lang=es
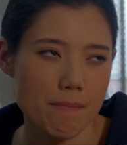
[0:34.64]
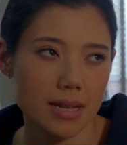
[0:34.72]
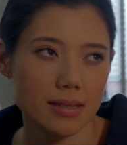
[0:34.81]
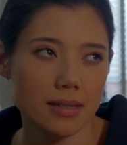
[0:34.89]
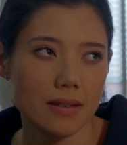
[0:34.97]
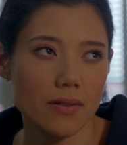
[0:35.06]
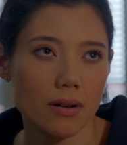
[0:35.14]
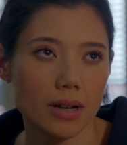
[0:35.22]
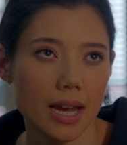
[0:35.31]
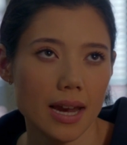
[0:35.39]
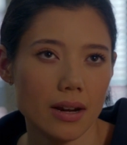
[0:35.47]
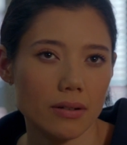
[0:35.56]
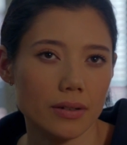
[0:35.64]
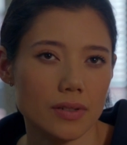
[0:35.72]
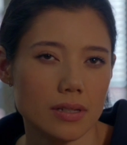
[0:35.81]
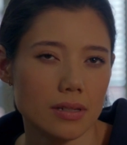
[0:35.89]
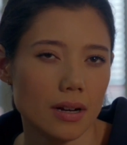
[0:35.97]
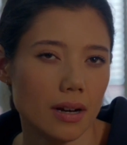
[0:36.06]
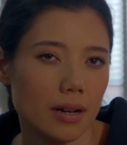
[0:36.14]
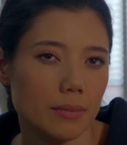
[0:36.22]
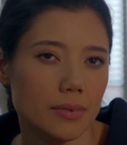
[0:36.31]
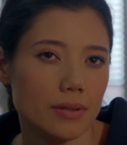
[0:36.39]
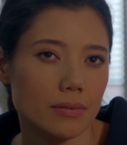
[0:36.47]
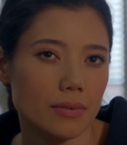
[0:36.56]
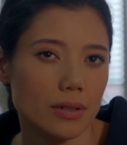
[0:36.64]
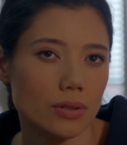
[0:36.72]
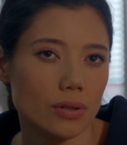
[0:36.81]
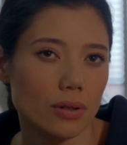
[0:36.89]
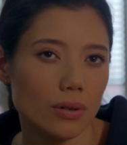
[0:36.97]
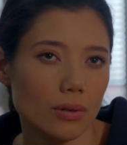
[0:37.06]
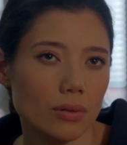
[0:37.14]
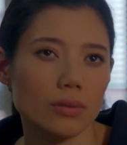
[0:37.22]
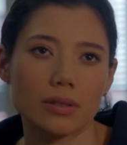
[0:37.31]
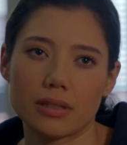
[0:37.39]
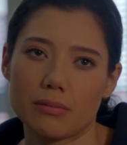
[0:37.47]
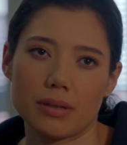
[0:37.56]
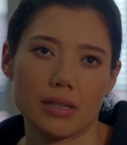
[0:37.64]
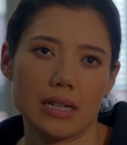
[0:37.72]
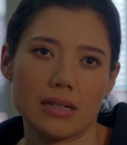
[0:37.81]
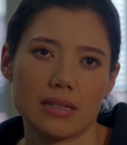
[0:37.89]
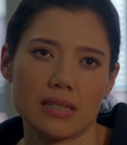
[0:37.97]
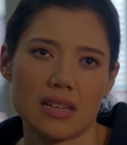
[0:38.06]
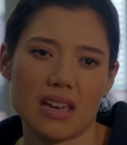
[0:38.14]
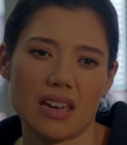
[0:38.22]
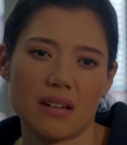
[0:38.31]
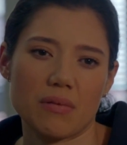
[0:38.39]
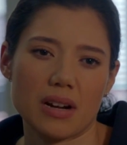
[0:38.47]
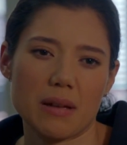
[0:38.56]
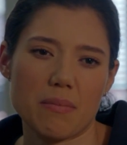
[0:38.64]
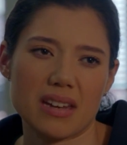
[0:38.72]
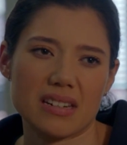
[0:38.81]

desastroso de llorera, totalmente incapaz de expresar lo que